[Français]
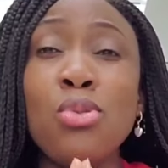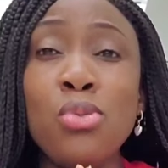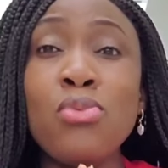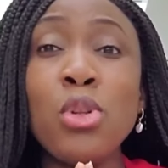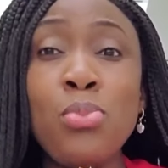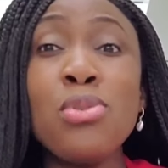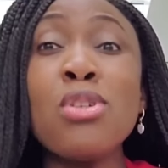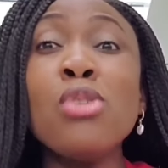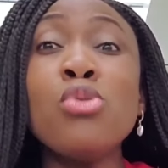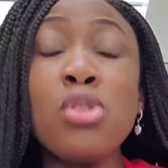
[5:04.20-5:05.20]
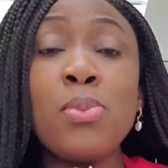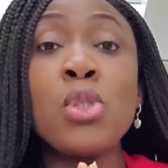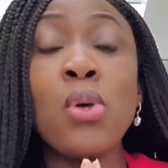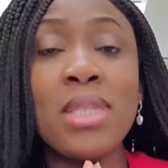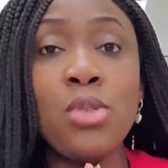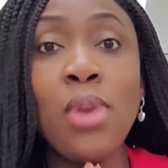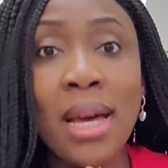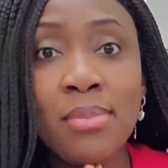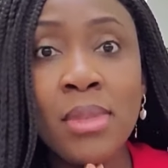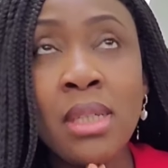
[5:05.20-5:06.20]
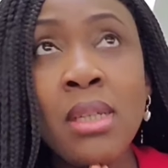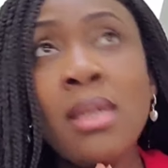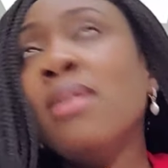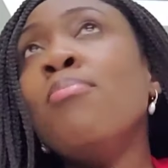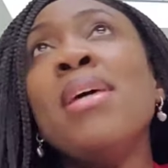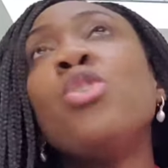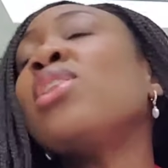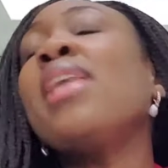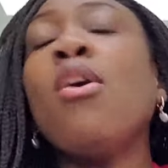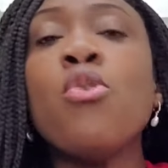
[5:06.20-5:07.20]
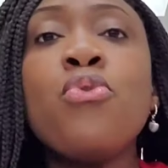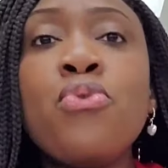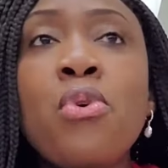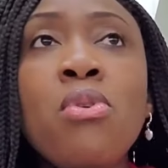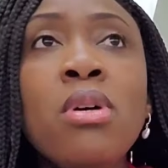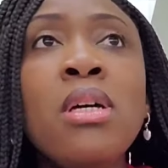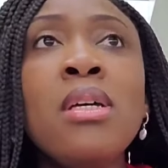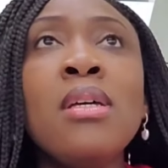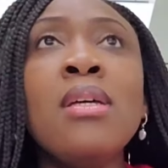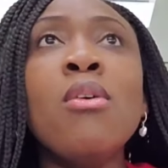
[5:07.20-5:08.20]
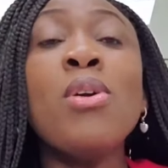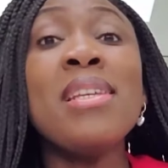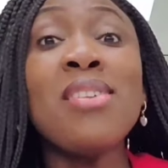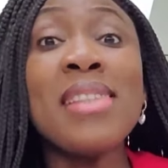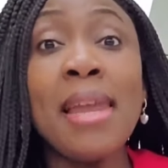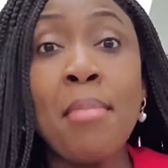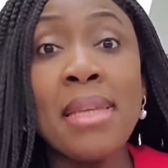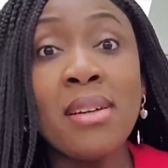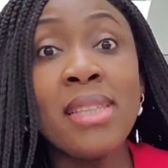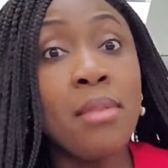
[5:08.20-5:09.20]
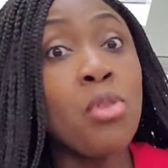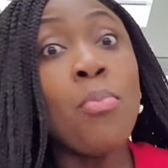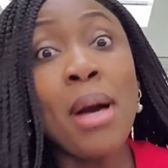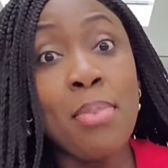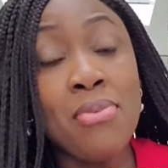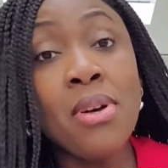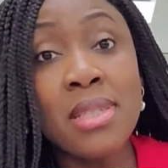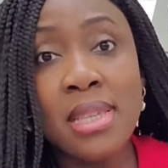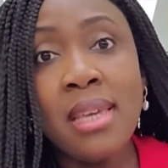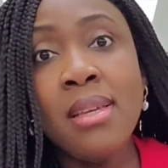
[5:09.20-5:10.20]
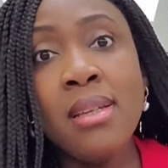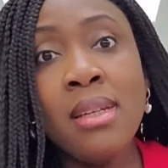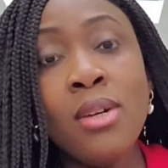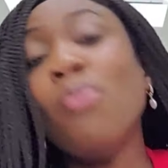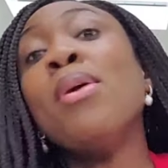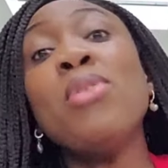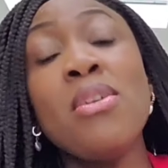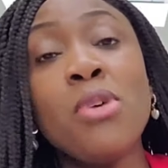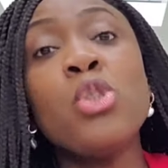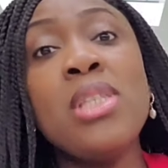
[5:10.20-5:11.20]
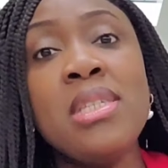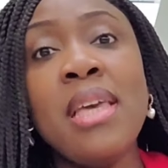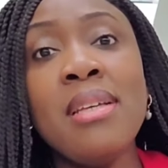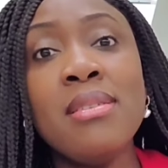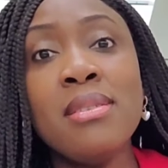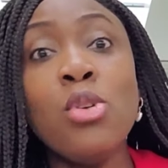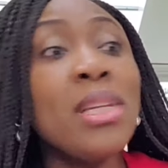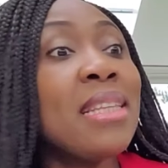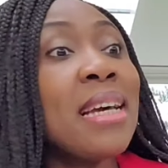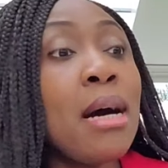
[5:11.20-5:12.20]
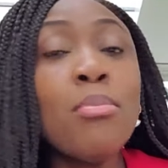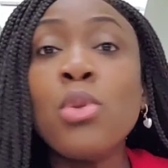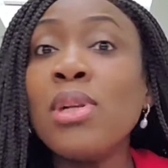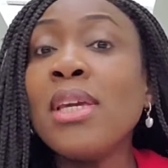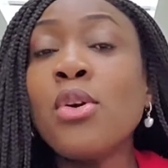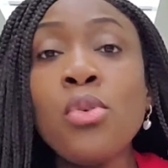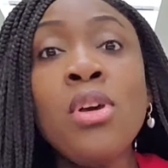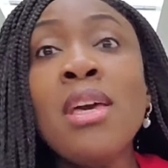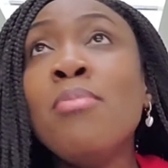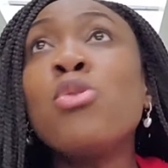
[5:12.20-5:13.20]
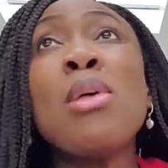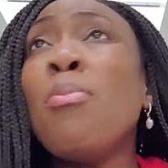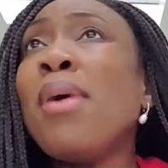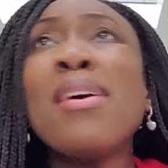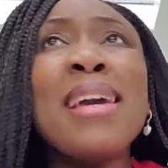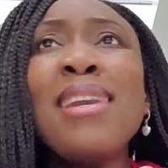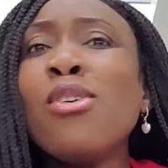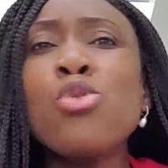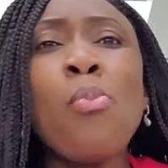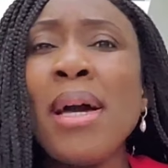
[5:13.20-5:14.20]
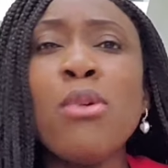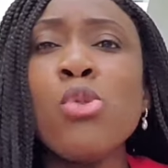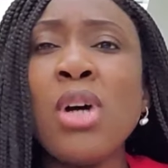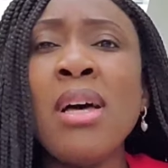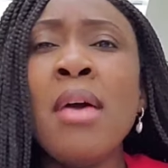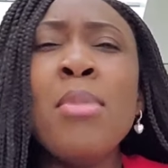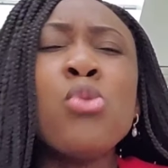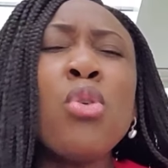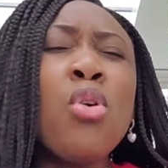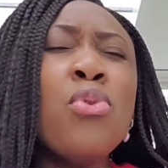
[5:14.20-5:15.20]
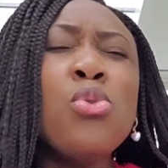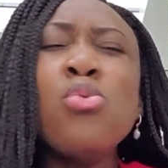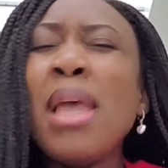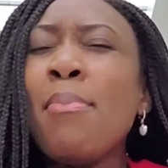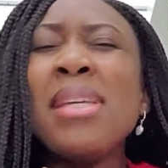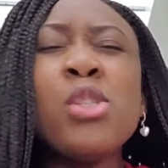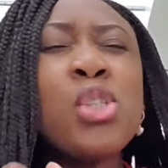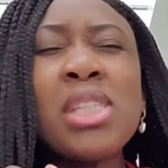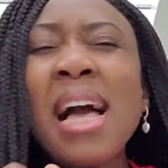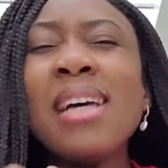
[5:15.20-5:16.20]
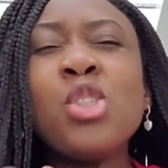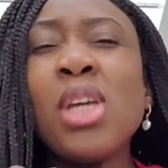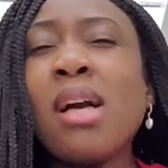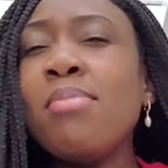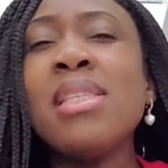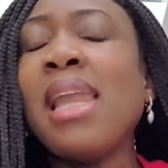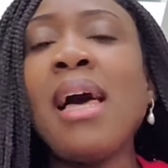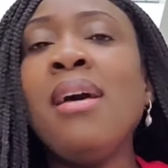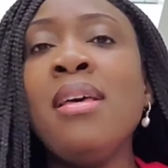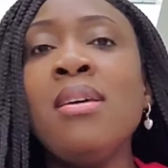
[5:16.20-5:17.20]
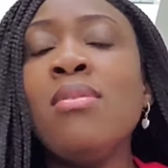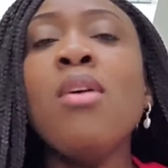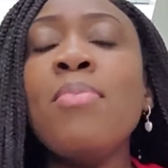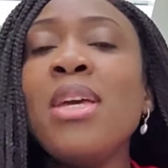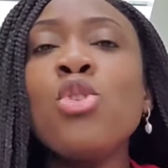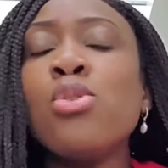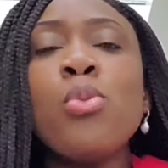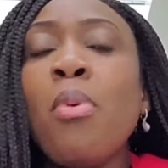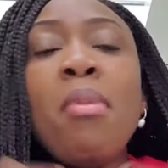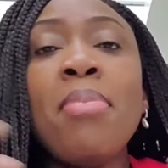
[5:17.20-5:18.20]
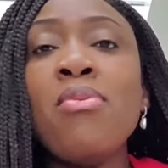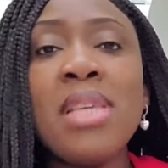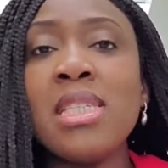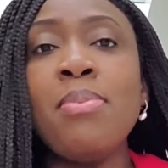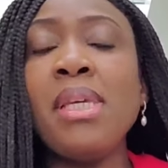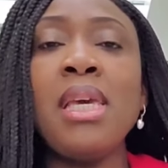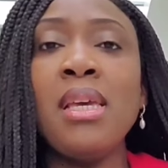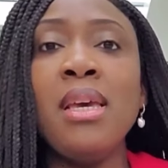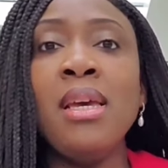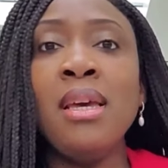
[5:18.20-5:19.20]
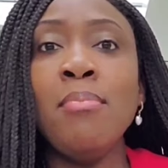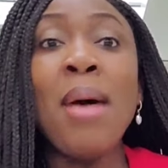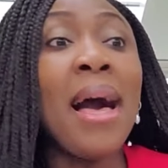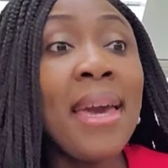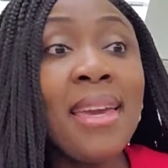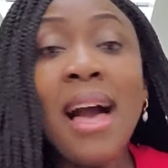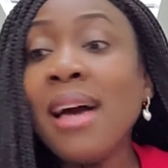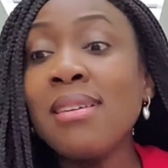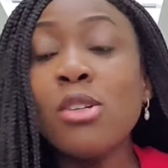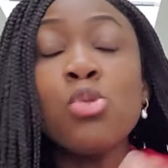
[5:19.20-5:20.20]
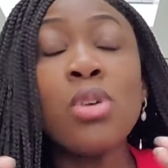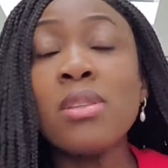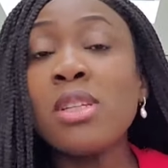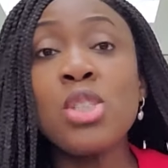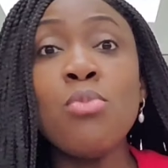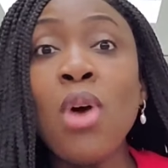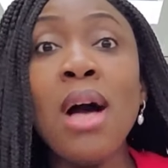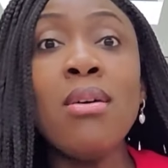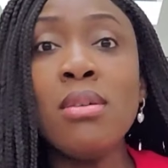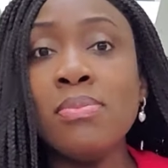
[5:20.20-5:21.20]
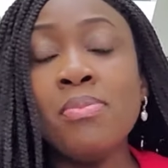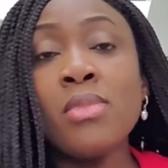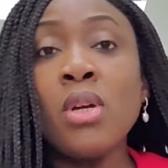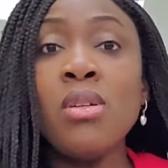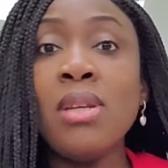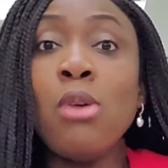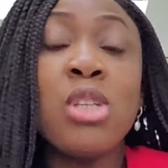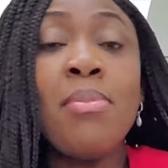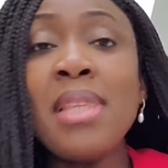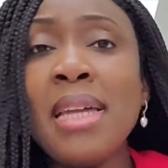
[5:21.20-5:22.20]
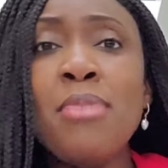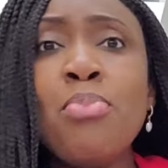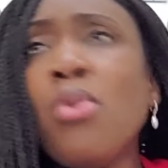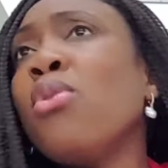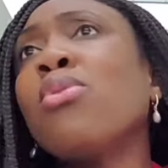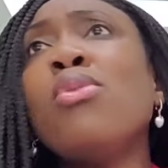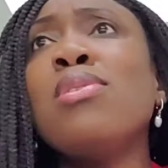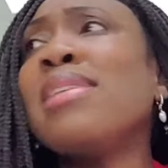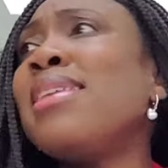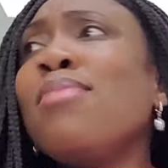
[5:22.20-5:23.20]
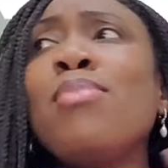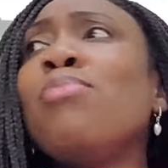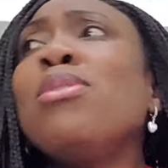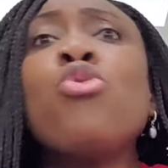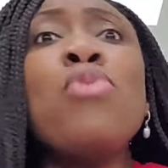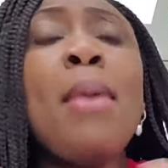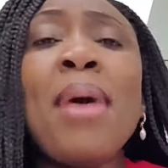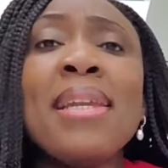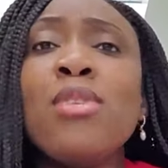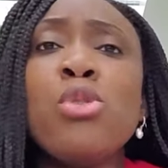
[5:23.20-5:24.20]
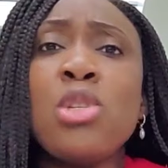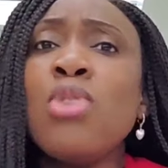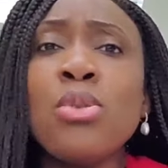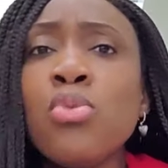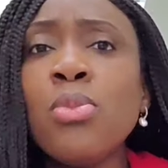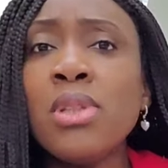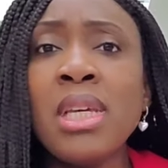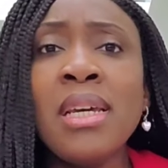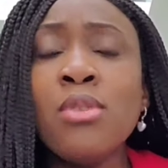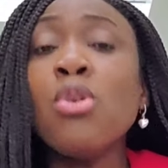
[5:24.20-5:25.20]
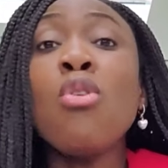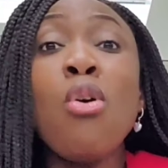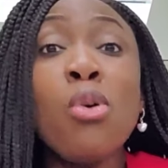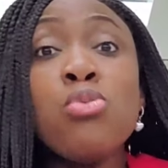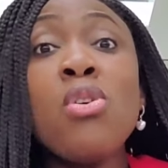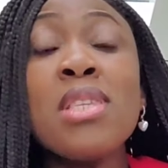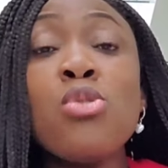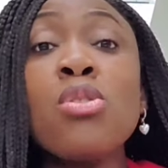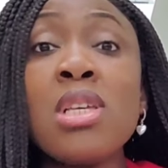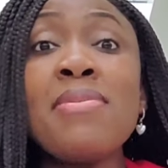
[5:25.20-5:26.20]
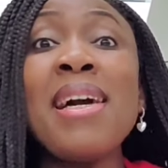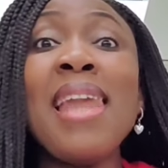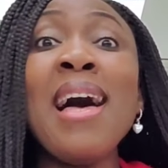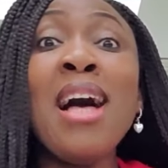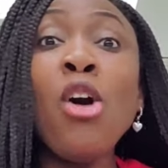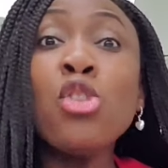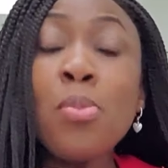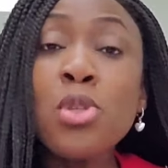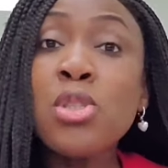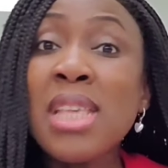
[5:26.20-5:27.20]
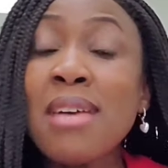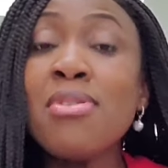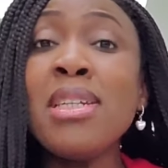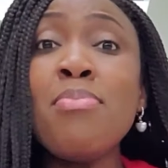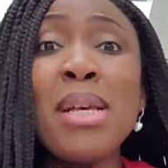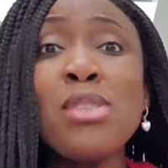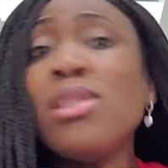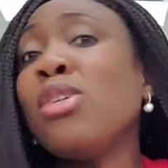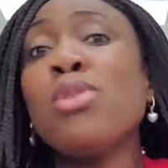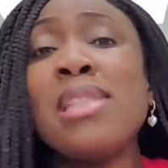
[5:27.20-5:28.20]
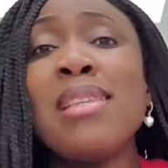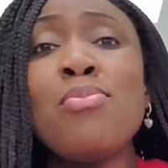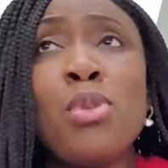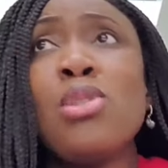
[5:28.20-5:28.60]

que, fois de plus, quand nous sommes sortis de là, mais j'étais en feu. On était en Allemagne. En Allemagne, on ne parle pas français mais on évangélisait dans les trams, dans les rues. Je sais même pas en quelle langue je parlais aux gens. Mais je suis revenue de là, mais chargée comme ça, là. Non, mais je ne peux même pas vous expliquer. Pareil, euh, quand je suis rentrée chez moi, euh, euh, là où j'habitais à l'époque, c'était, je voulais parler de Jésus à tout le monde. Donc, on reçoit aussi ce transfert-là en observant les personnes qui ont cette,